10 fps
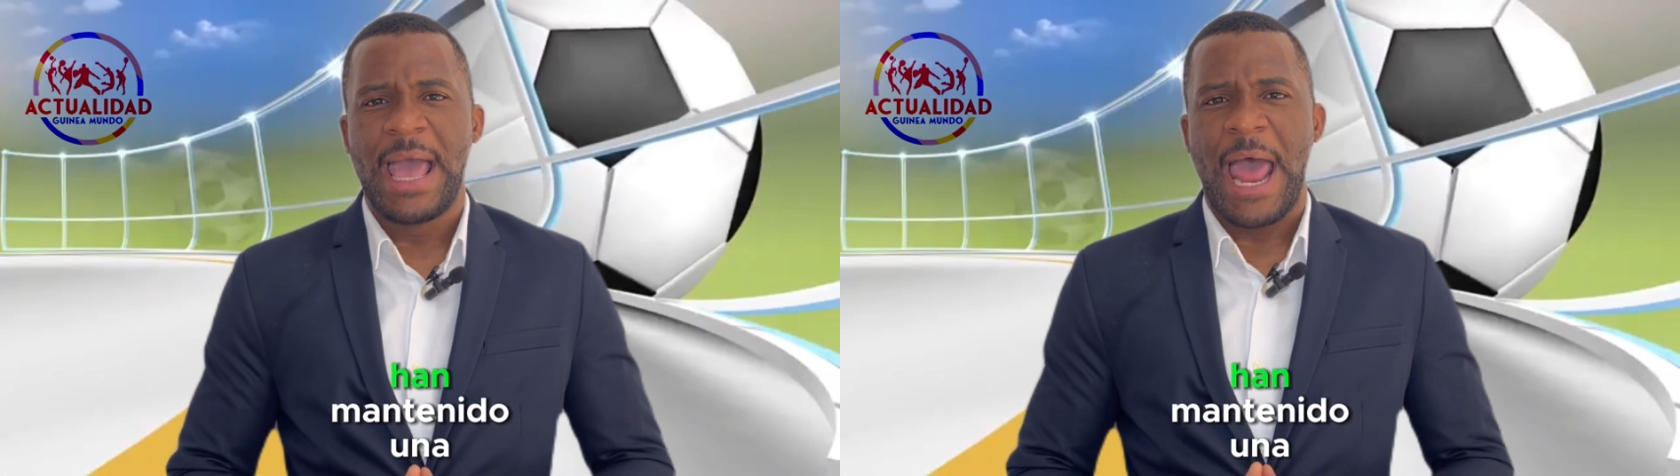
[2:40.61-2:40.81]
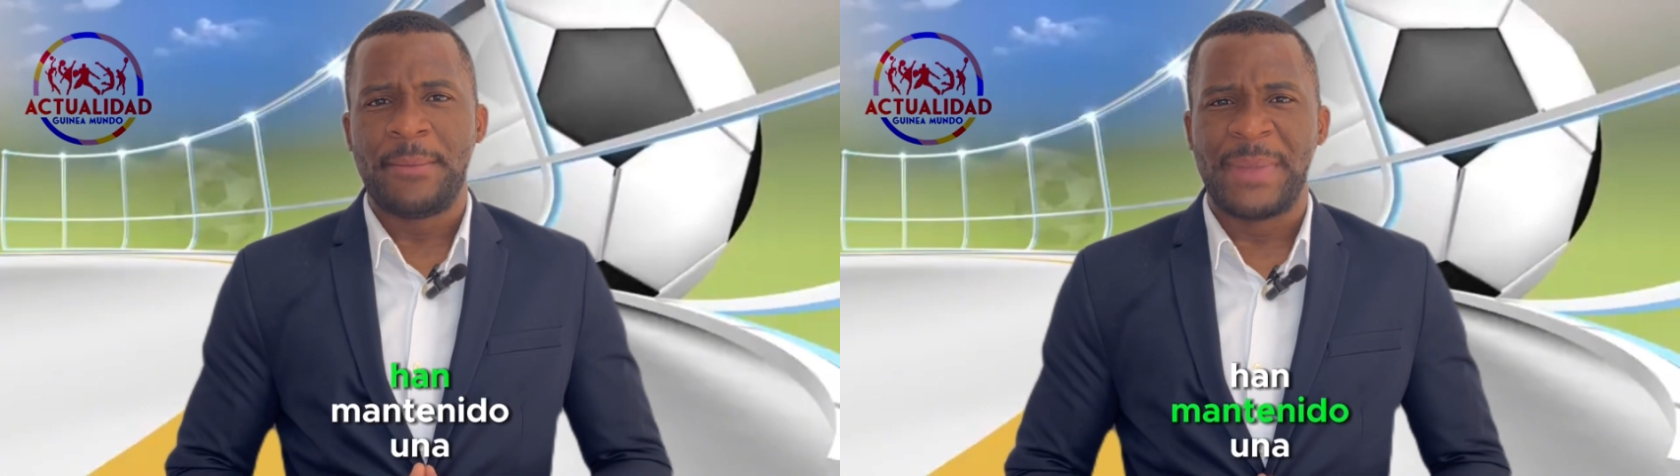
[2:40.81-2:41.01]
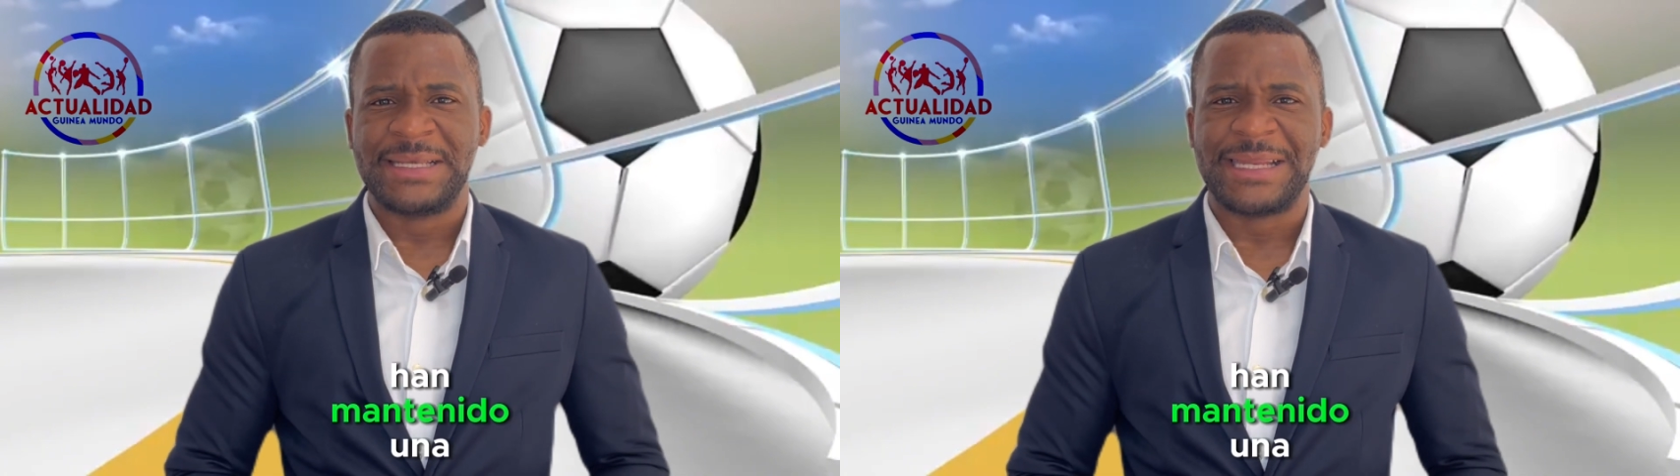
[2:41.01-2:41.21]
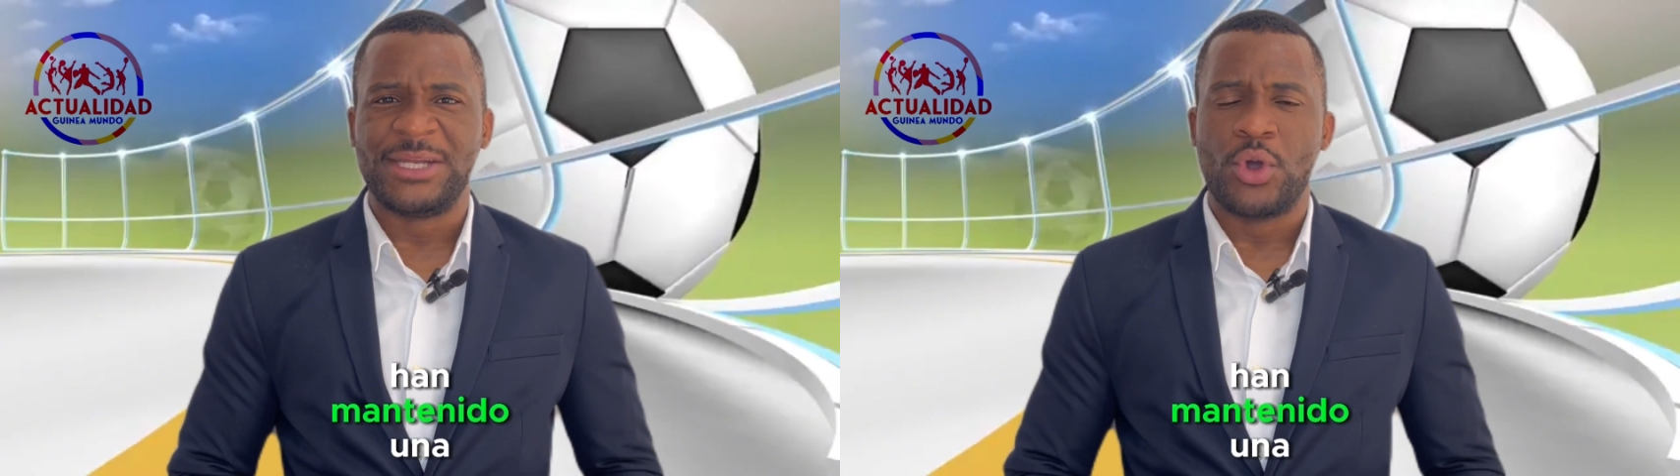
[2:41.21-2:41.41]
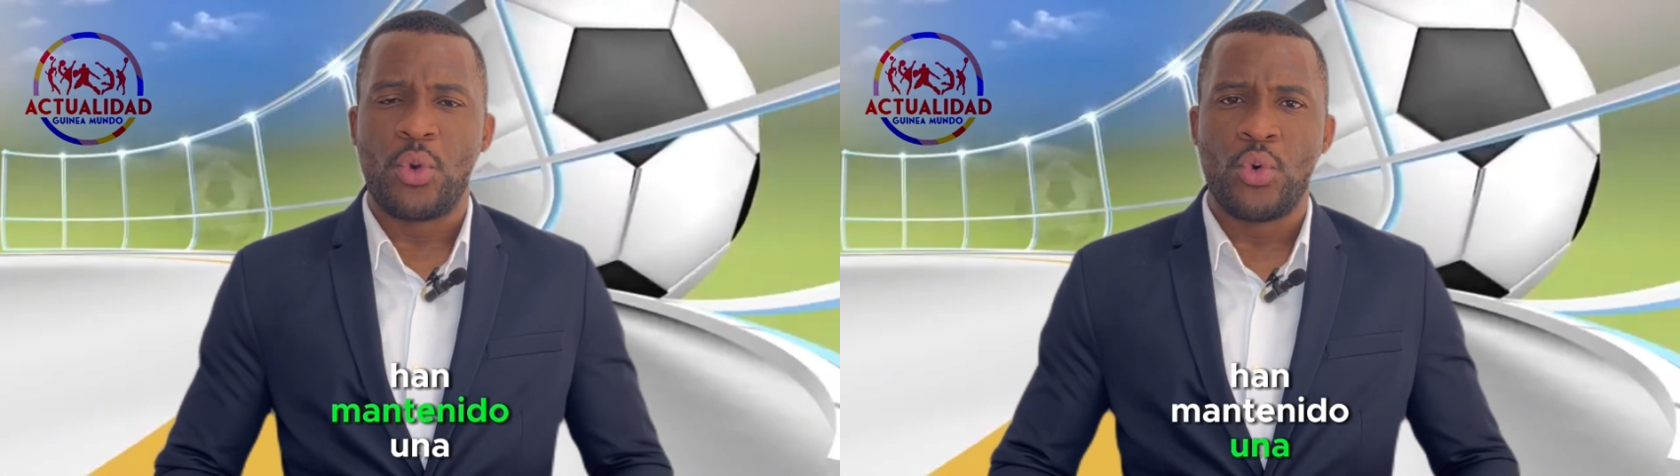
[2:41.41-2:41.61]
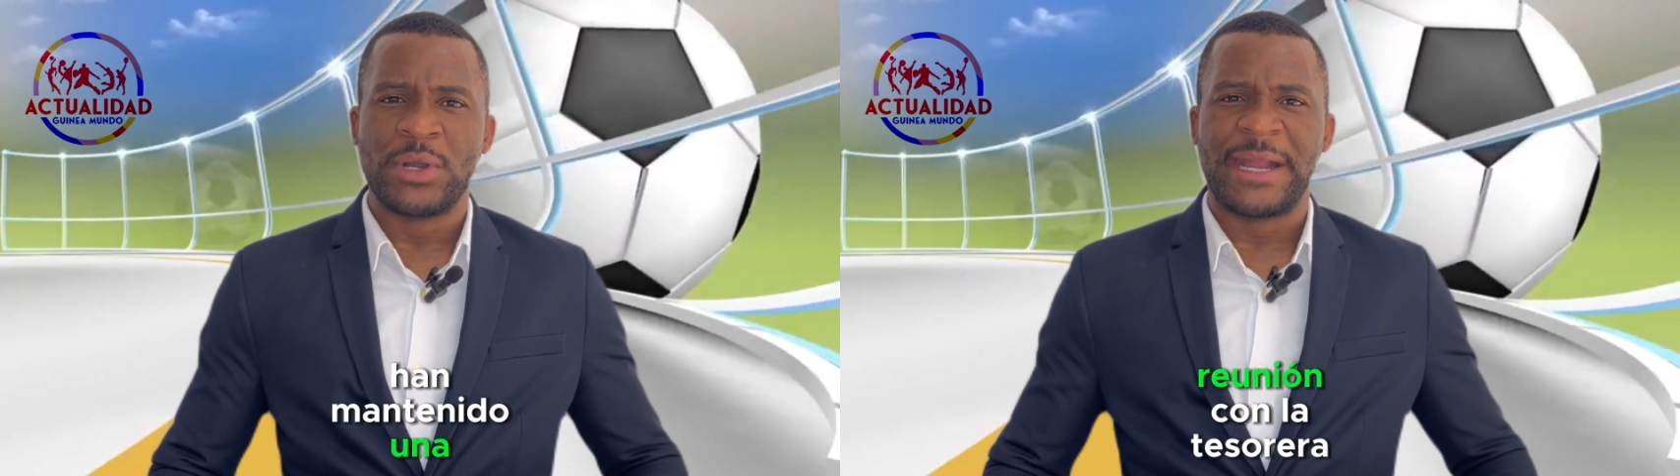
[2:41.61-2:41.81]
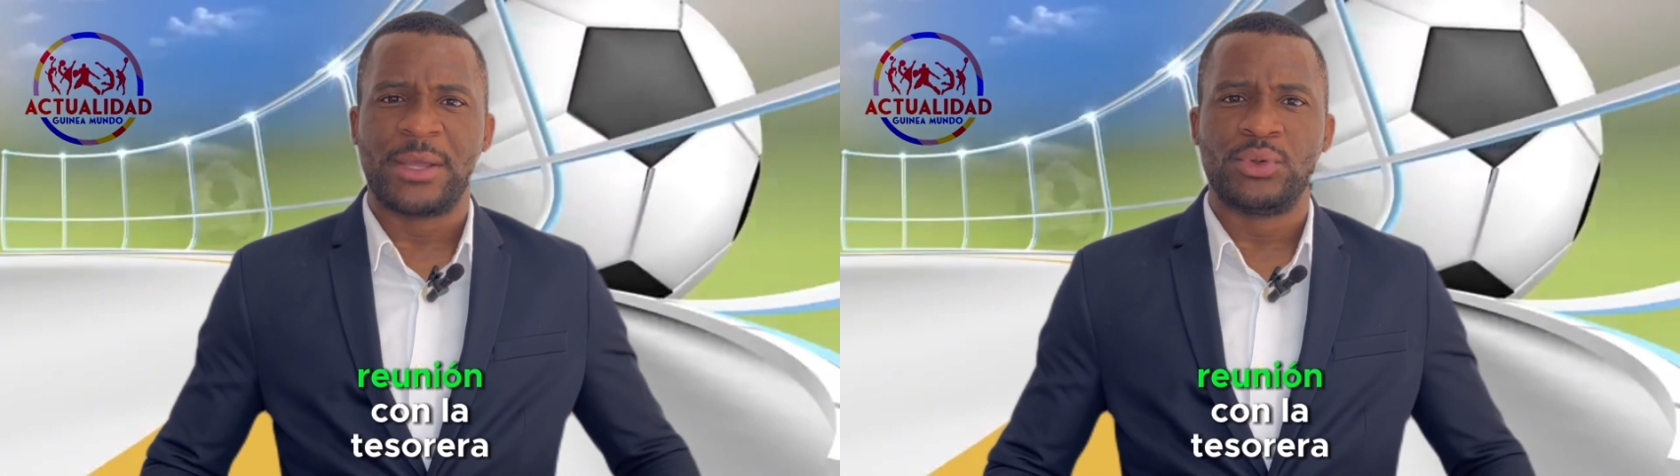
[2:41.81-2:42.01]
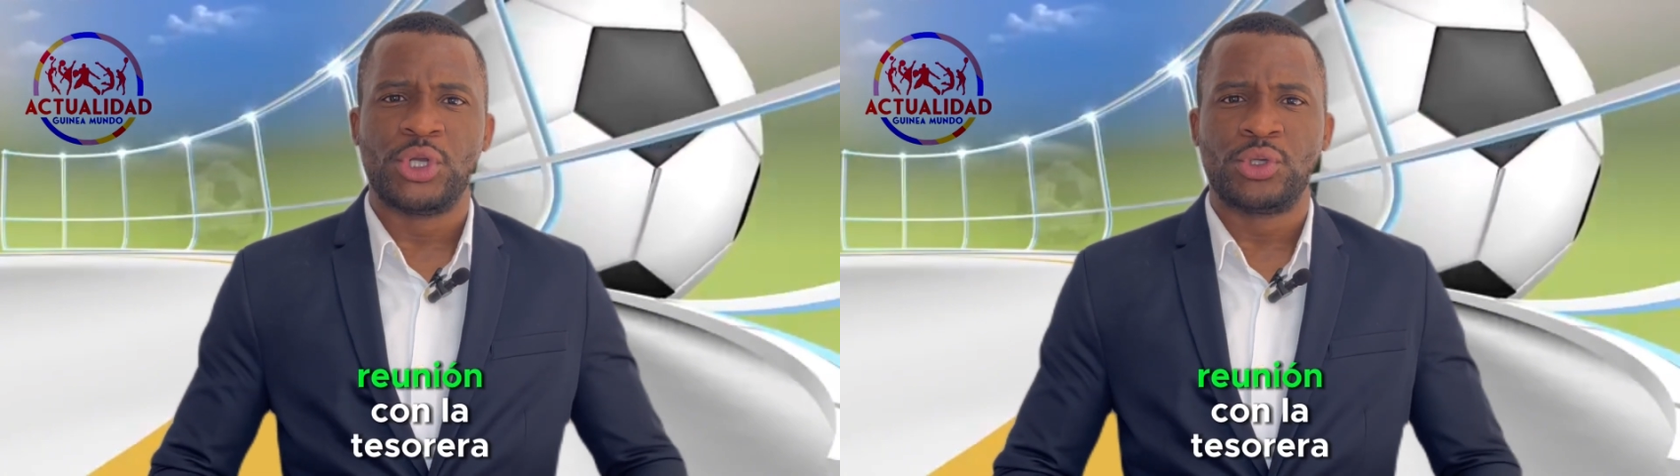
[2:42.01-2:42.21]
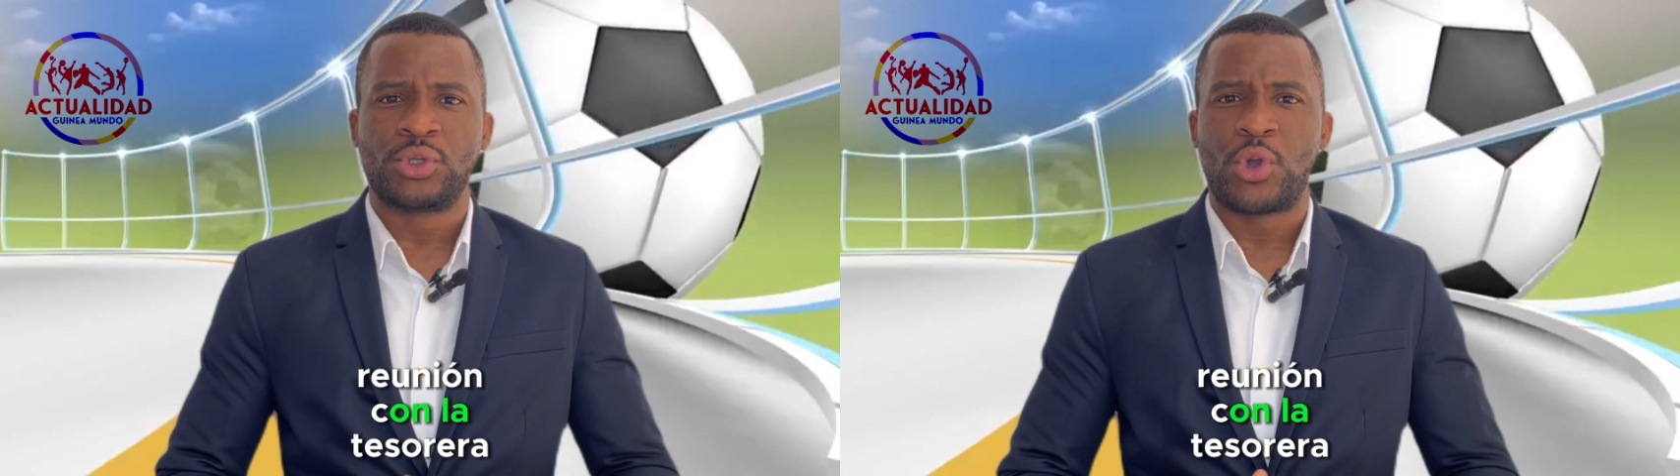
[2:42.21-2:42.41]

han mantenido una reunión